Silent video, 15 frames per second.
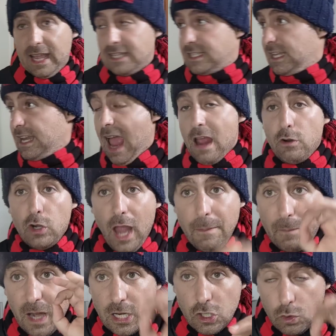che a gennaio non
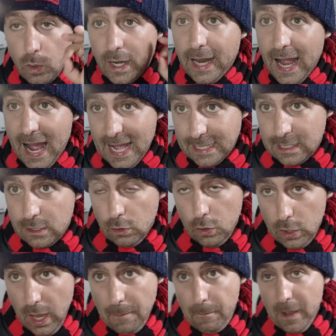hai preso un cazzo,
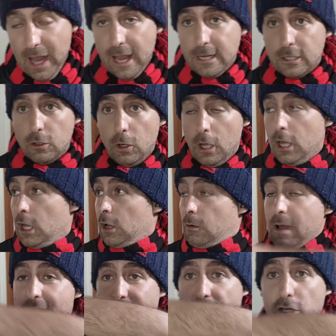non hai preso.
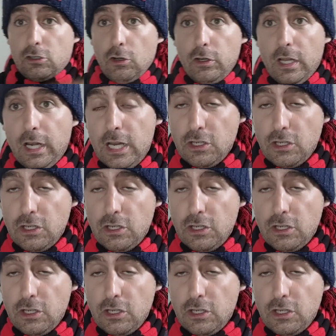Questi sono i